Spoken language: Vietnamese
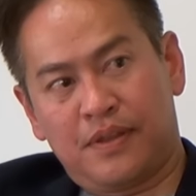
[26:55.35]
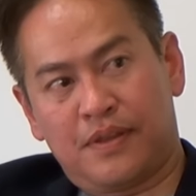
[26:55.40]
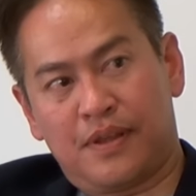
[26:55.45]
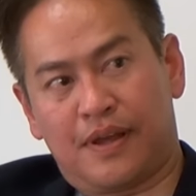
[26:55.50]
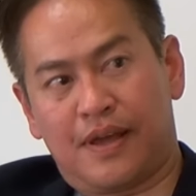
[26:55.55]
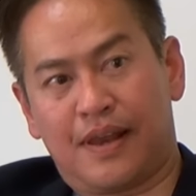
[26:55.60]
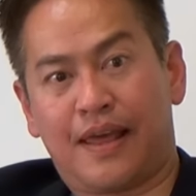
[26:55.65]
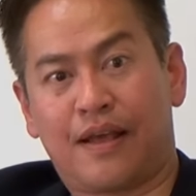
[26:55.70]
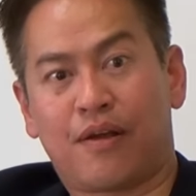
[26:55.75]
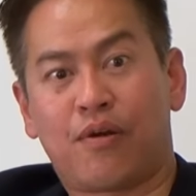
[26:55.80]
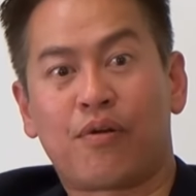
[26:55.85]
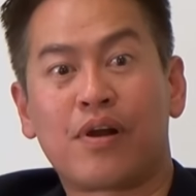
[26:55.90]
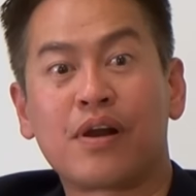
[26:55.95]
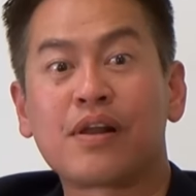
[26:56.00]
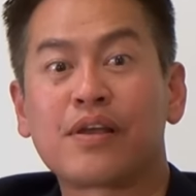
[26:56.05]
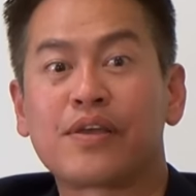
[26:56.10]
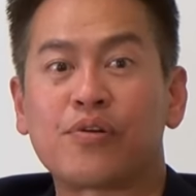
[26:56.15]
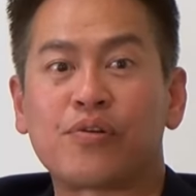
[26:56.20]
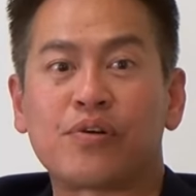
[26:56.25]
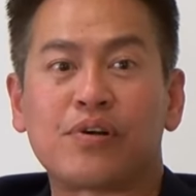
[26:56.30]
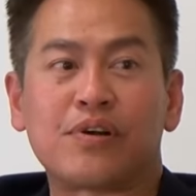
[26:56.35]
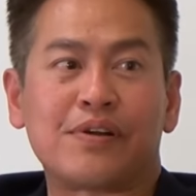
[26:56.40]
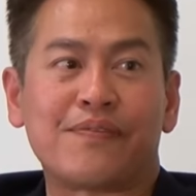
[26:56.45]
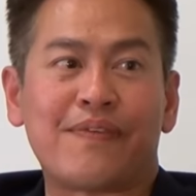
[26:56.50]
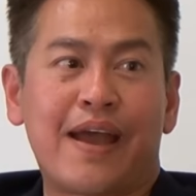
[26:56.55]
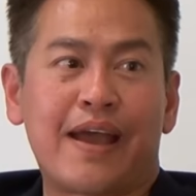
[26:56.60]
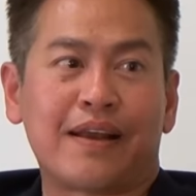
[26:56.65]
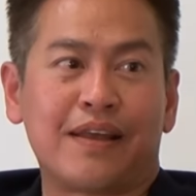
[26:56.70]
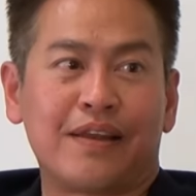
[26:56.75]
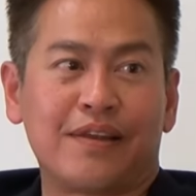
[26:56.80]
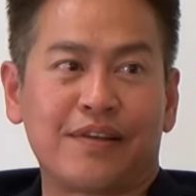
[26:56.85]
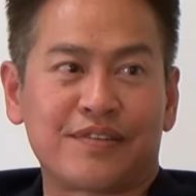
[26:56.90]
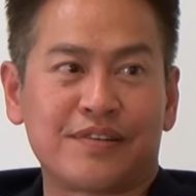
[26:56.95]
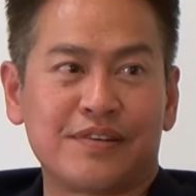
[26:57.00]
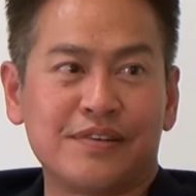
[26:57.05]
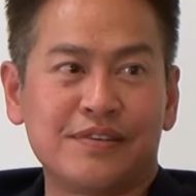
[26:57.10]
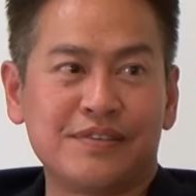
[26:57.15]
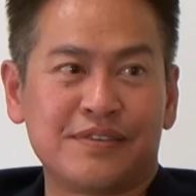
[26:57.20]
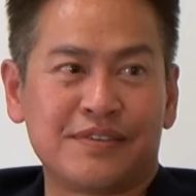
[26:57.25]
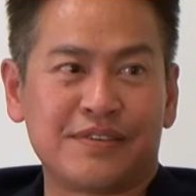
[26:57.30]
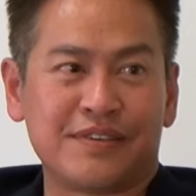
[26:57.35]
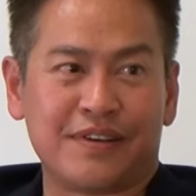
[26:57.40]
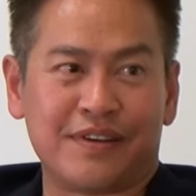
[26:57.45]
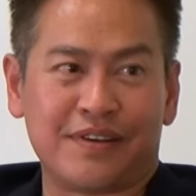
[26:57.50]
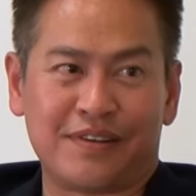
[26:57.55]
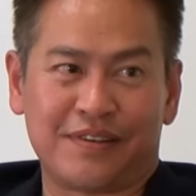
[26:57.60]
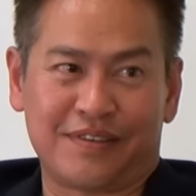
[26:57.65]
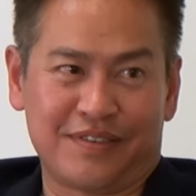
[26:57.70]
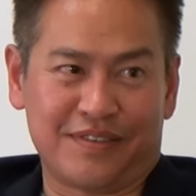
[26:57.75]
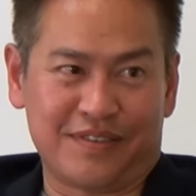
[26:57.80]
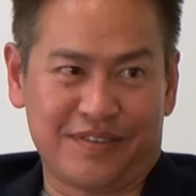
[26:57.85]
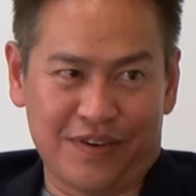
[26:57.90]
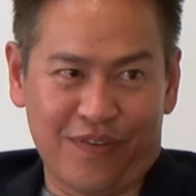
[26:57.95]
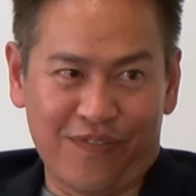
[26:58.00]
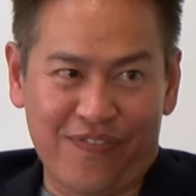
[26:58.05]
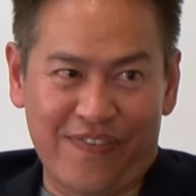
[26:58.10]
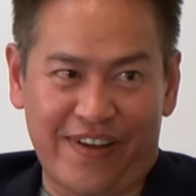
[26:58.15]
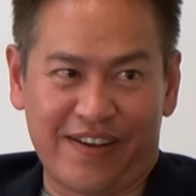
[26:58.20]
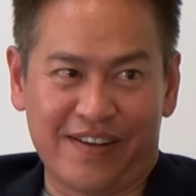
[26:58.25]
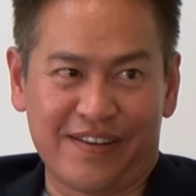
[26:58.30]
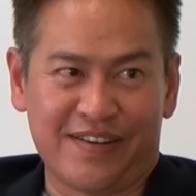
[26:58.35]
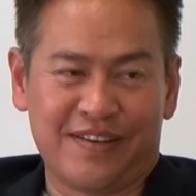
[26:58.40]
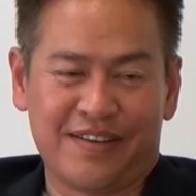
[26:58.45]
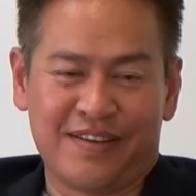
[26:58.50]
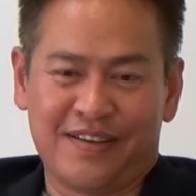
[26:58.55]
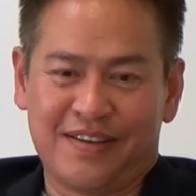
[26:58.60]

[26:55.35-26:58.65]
thì lại có rất nhiều người bạn là luật sư ờ, gốc việt